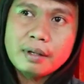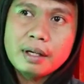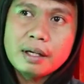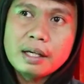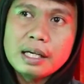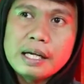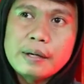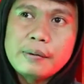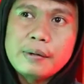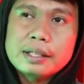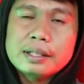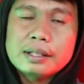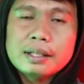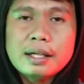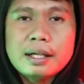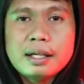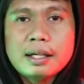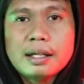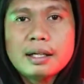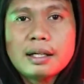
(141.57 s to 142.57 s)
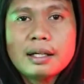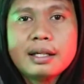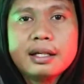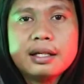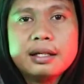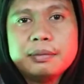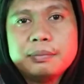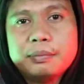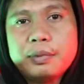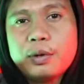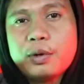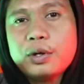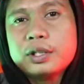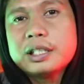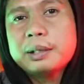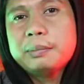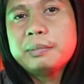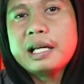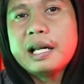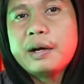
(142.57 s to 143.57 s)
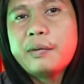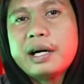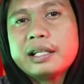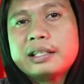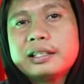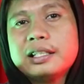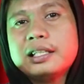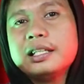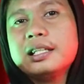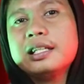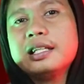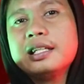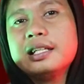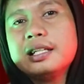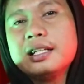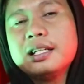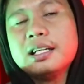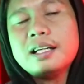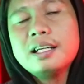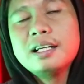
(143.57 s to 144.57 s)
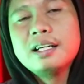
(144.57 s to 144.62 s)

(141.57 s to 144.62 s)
Uh, lewat uh, pokoknya melewati